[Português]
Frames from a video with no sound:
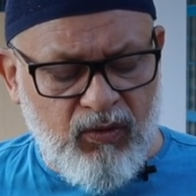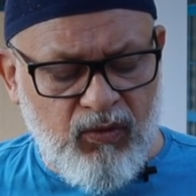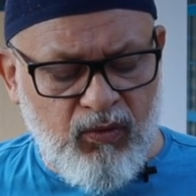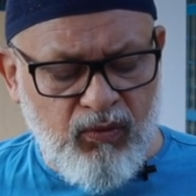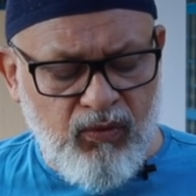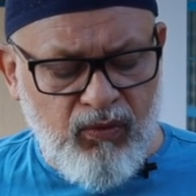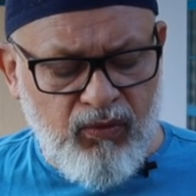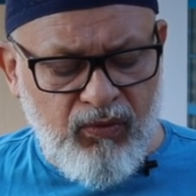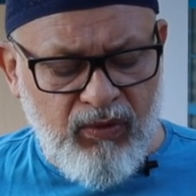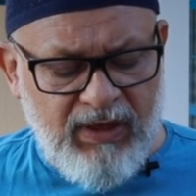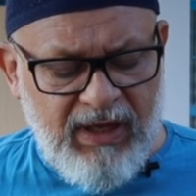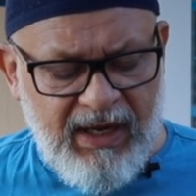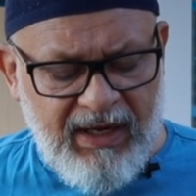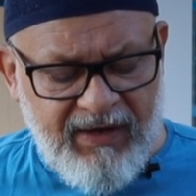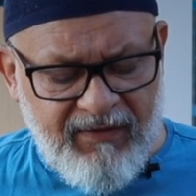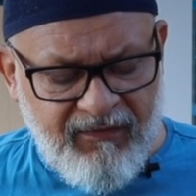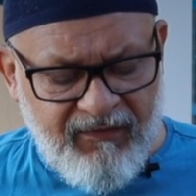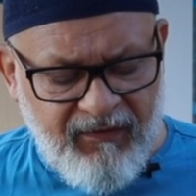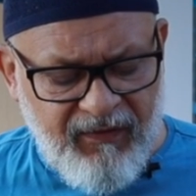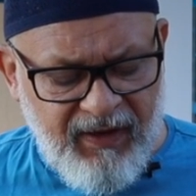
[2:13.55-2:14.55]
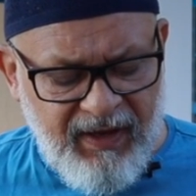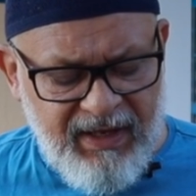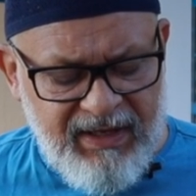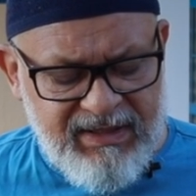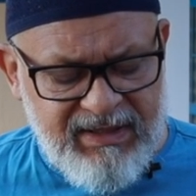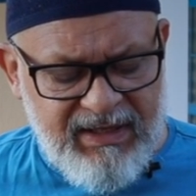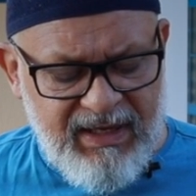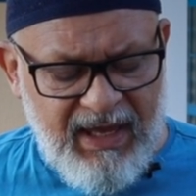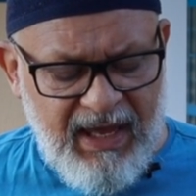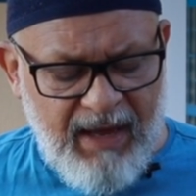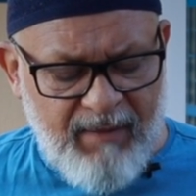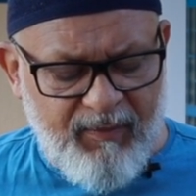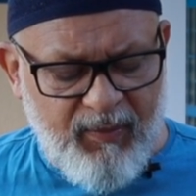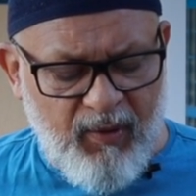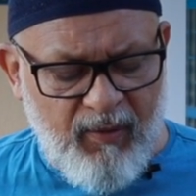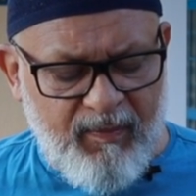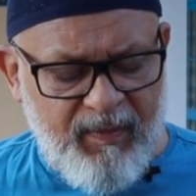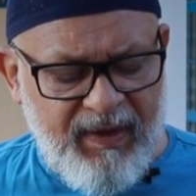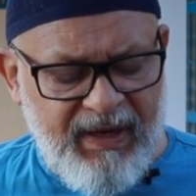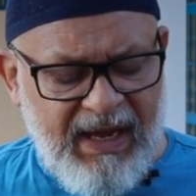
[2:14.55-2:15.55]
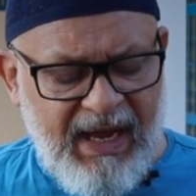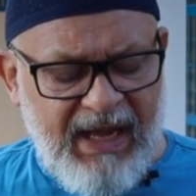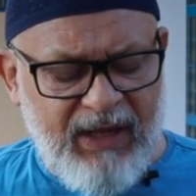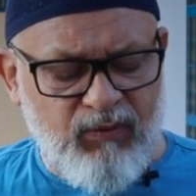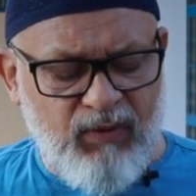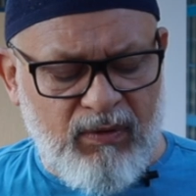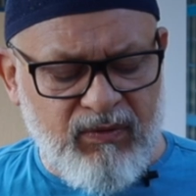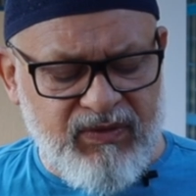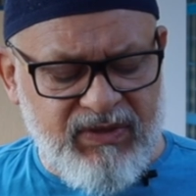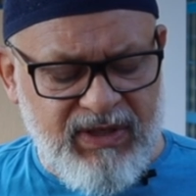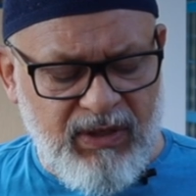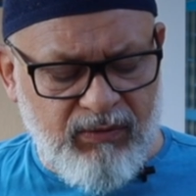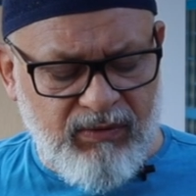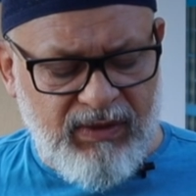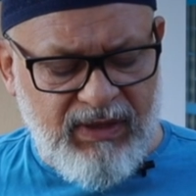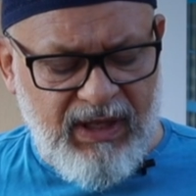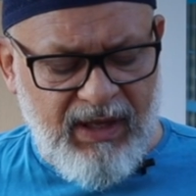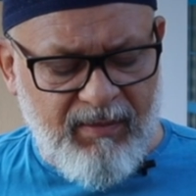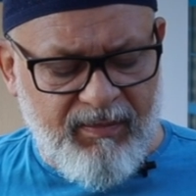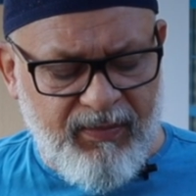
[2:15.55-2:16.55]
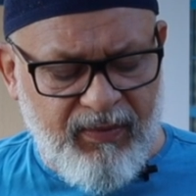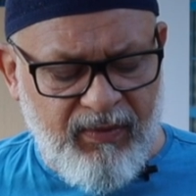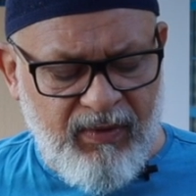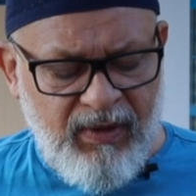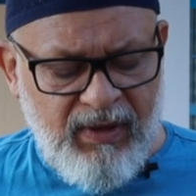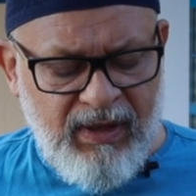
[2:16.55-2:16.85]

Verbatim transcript: Tudo que ele fez é apropriado ao seu tempo.